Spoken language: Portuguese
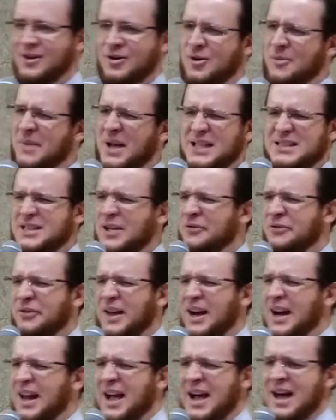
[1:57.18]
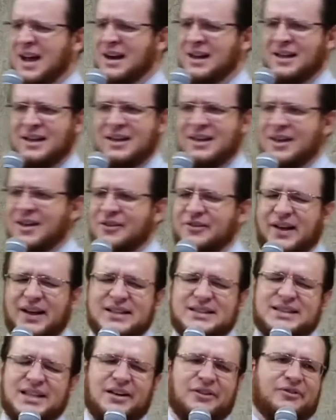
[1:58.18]
Começa a falar.
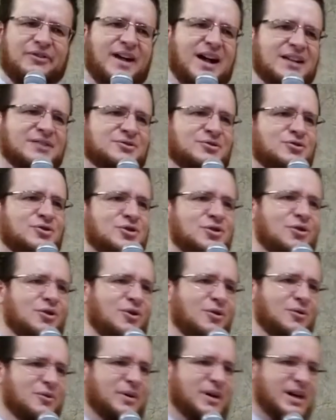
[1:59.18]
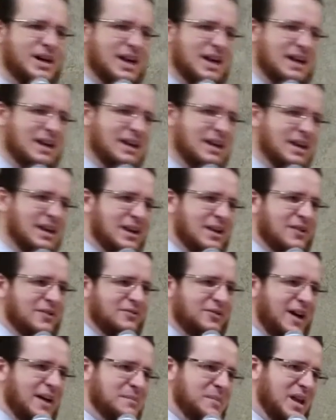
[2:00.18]
Vai ser vaso de honra.
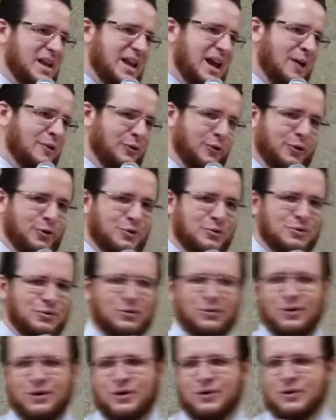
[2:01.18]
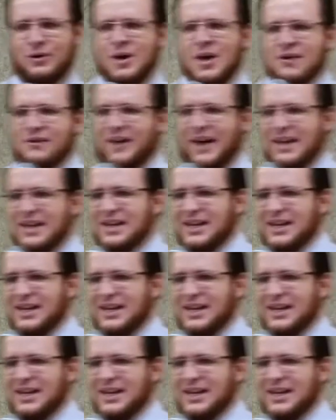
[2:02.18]
Vai me dar orgulho, vai